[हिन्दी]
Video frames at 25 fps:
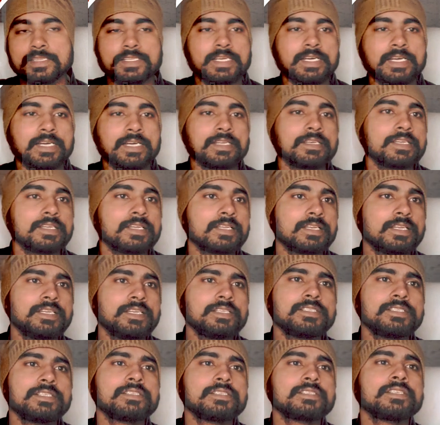ध्यान रखना
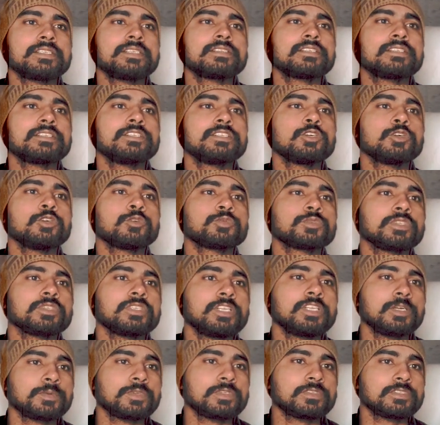है जैसे जैसे ये
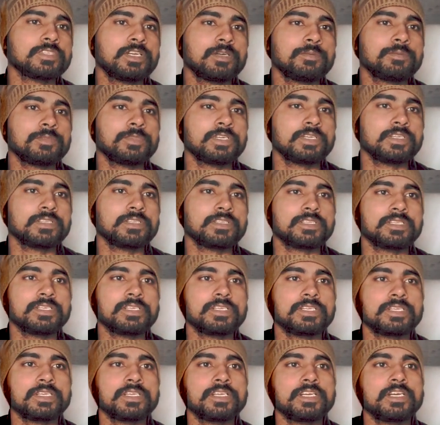ऑप्शन आपके सामने आते
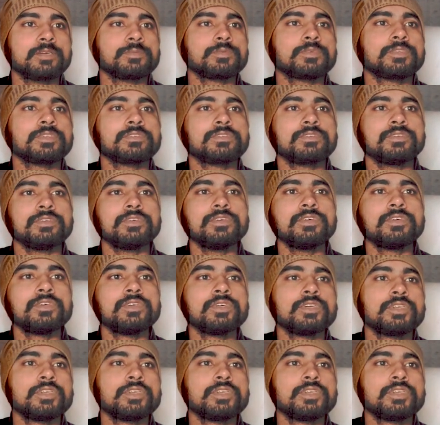रहेंगे आप इनको